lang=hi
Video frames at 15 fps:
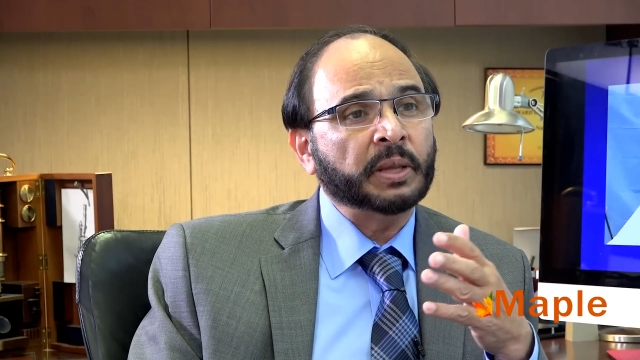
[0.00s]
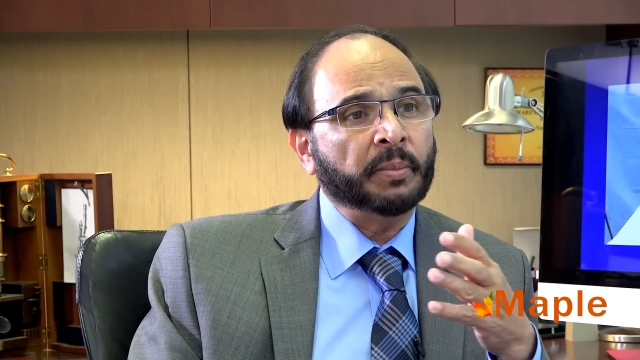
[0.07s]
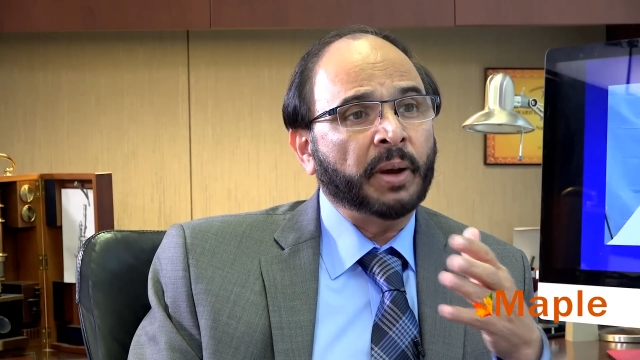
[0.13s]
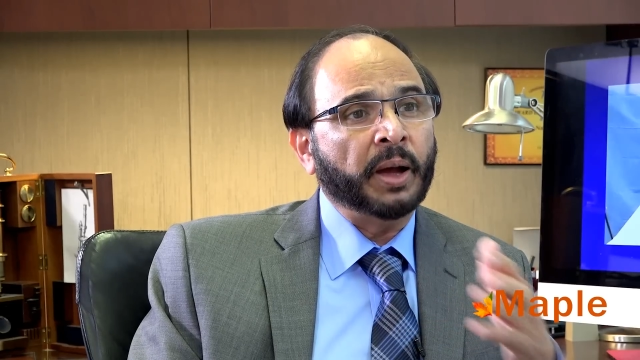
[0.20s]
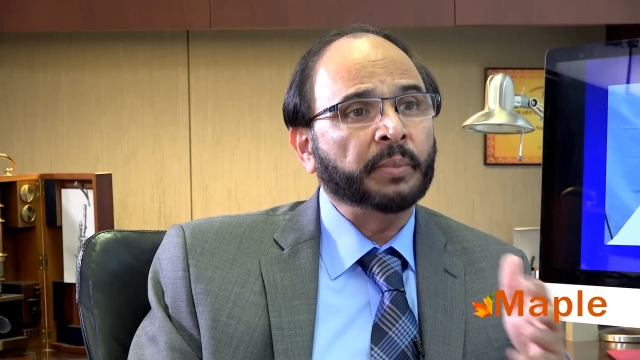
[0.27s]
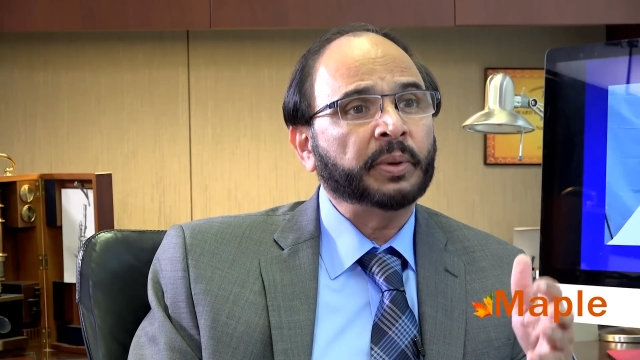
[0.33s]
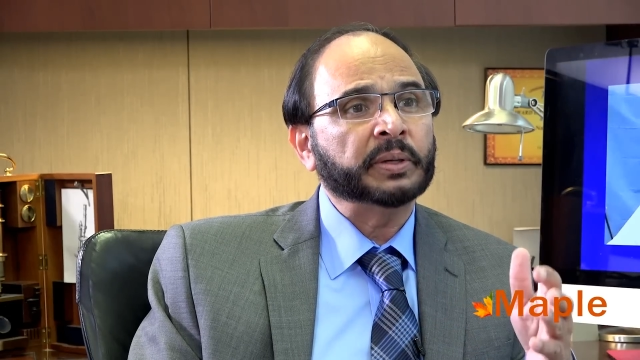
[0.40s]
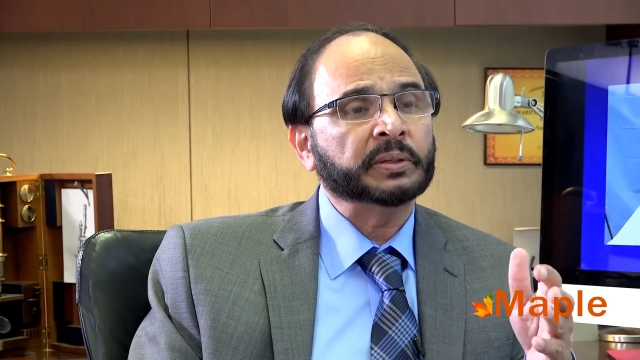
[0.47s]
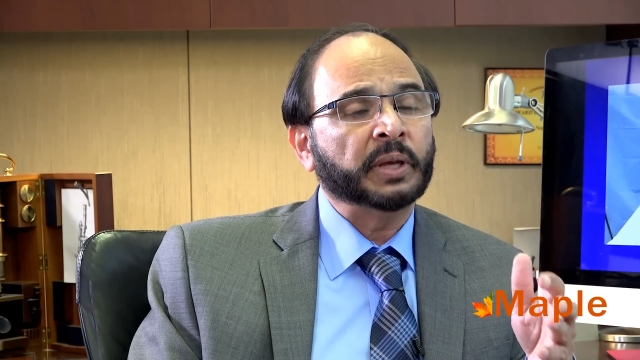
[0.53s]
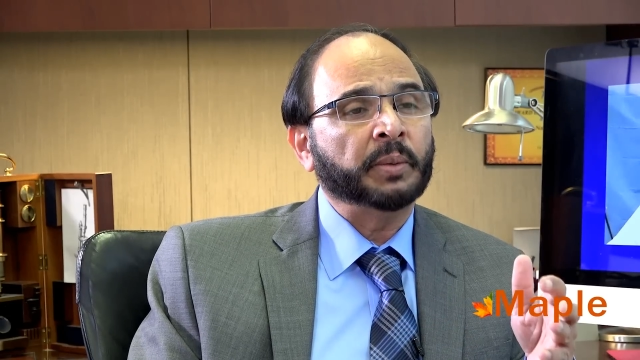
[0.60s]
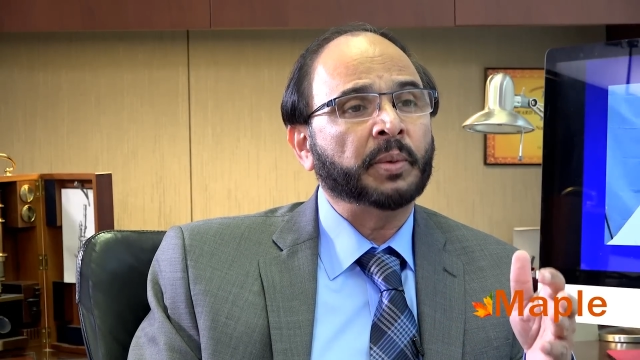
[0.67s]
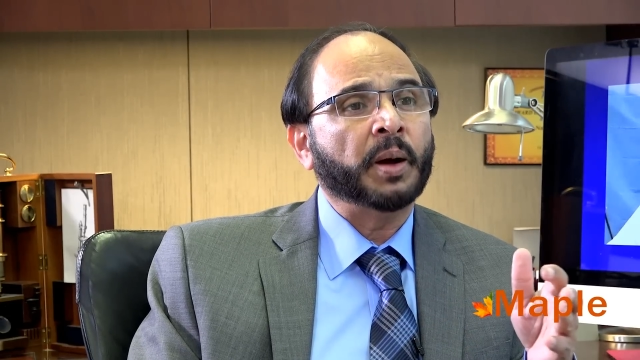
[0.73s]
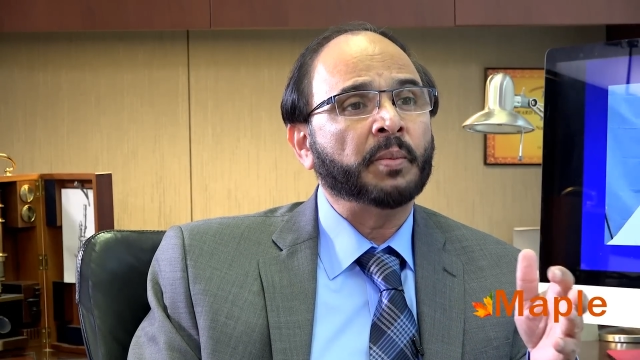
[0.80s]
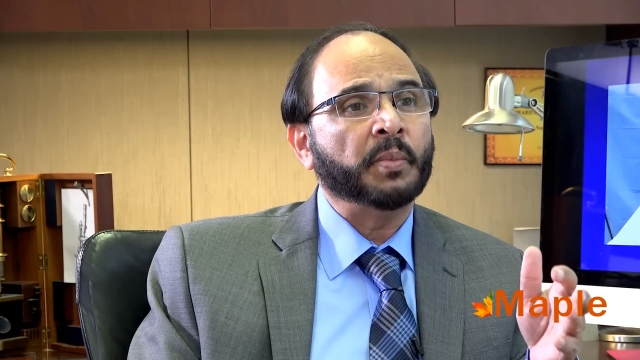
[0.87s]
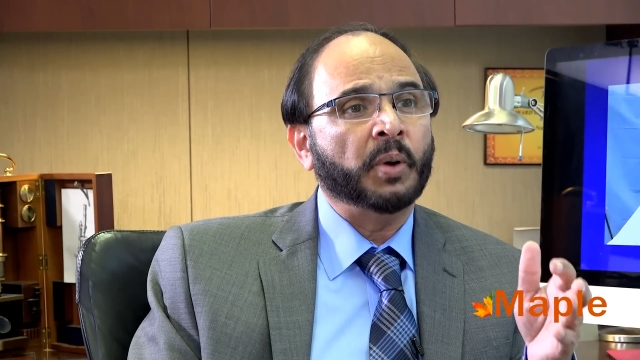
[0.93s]
तमाम के
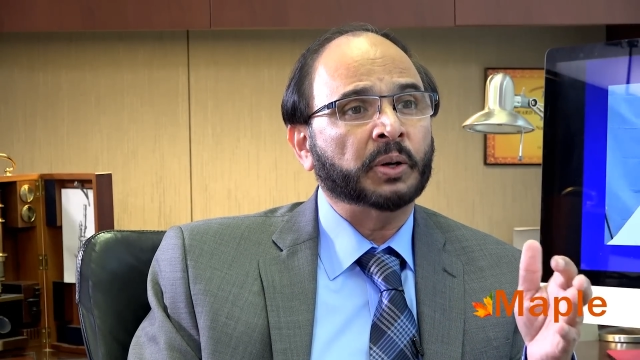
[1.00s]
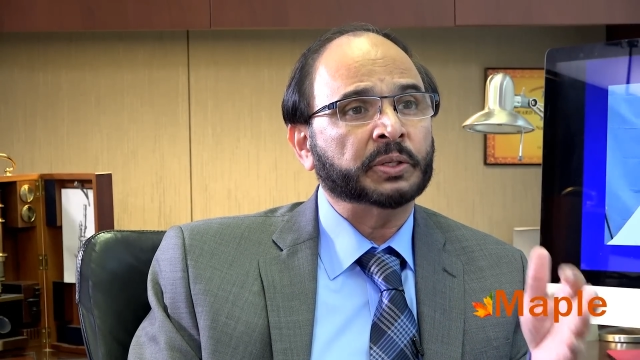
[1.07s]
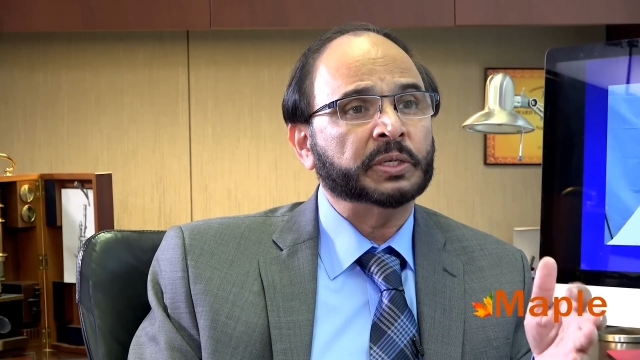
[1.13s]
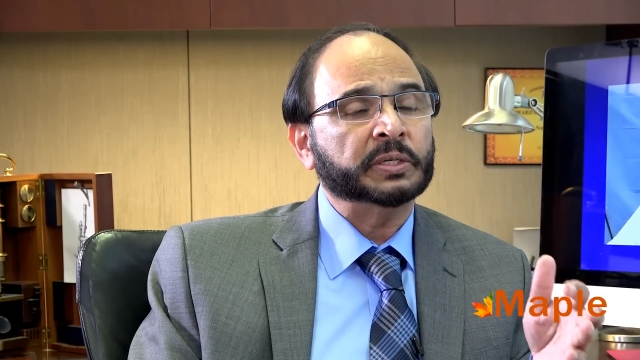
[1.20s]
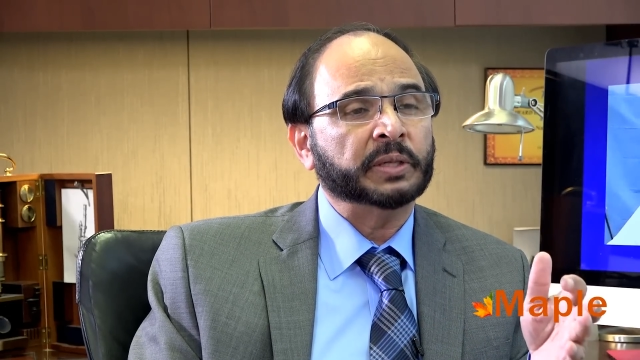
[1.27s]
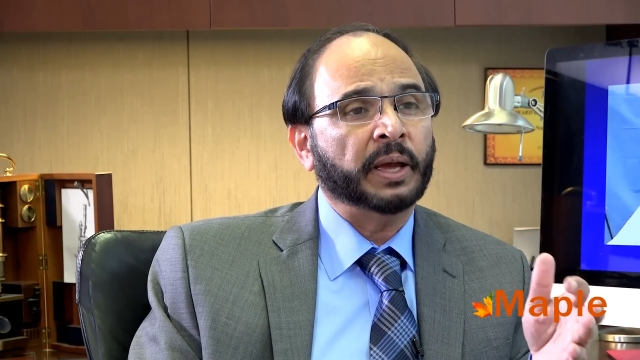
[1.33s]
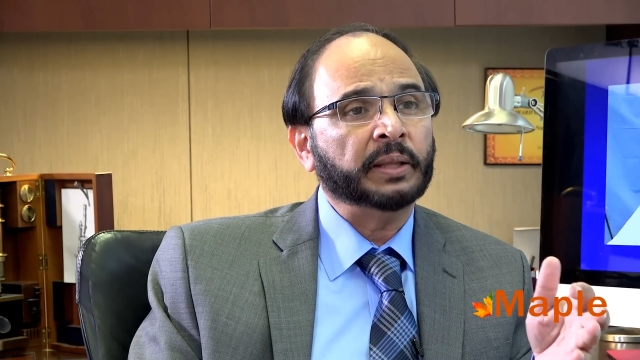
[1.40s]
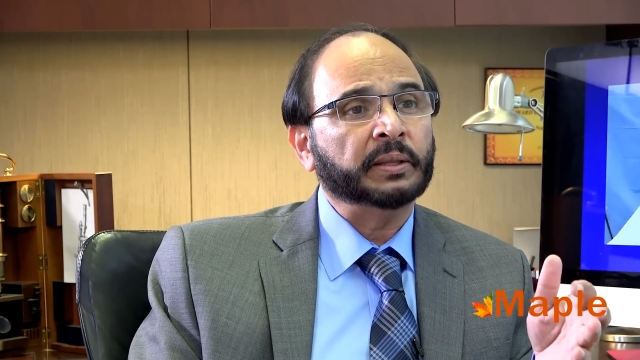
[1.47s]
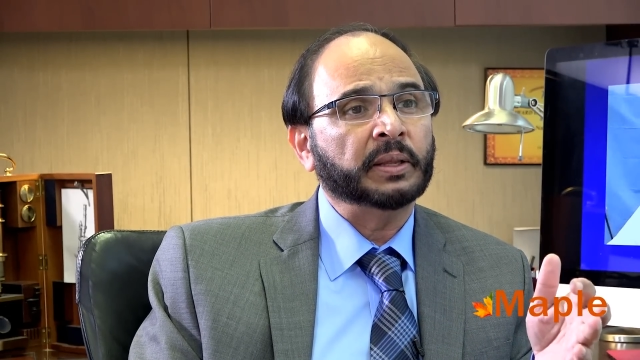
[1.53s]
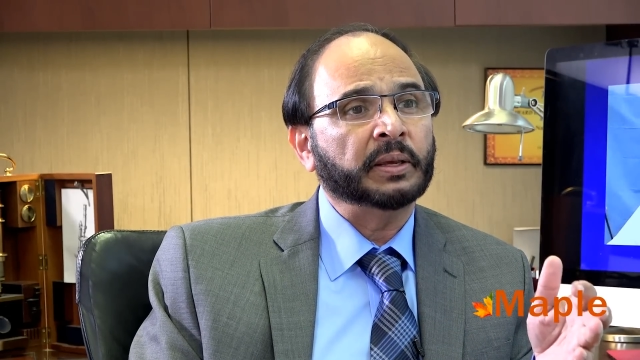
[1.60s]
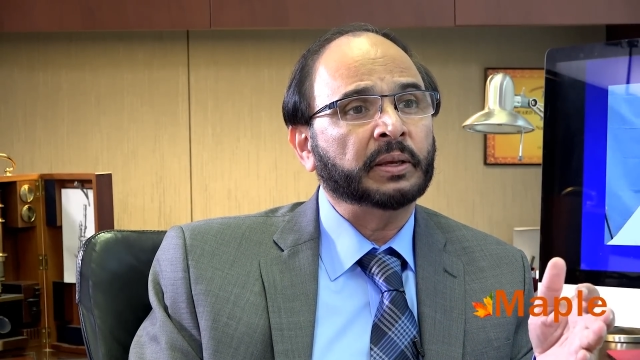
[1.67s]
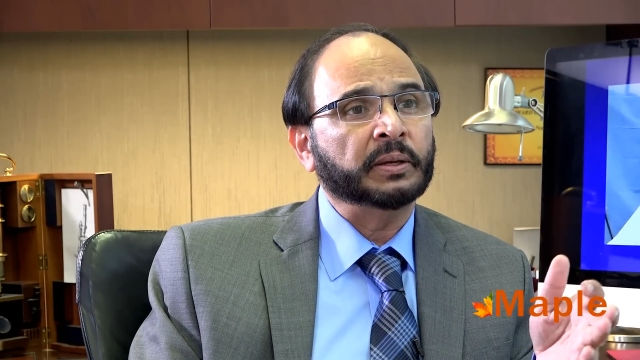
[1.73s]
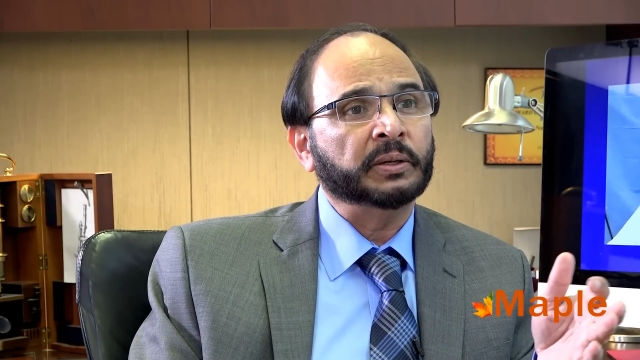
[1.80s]
तमाम मुआजात